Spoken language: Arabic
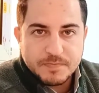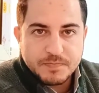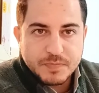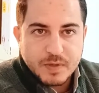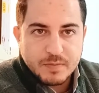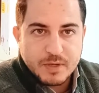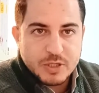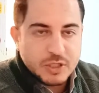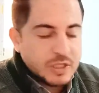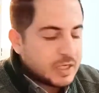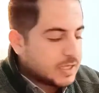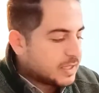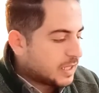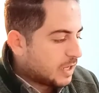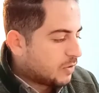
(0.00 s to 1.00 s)
ماشي يعني
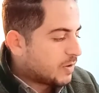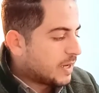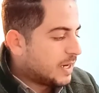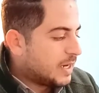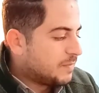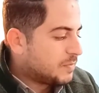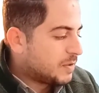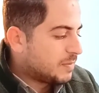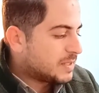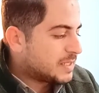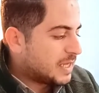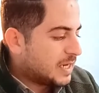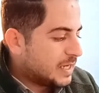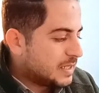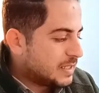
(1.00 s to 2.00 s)
انت لو كلمت
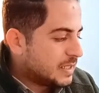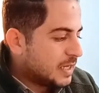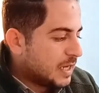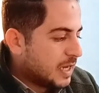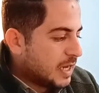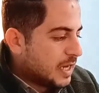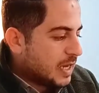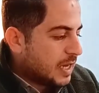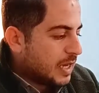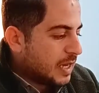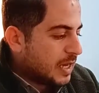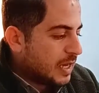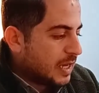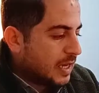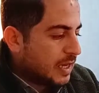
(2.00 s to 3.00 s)
مثلا
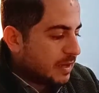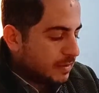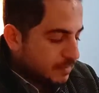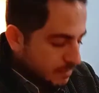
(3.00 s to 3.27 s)
آه،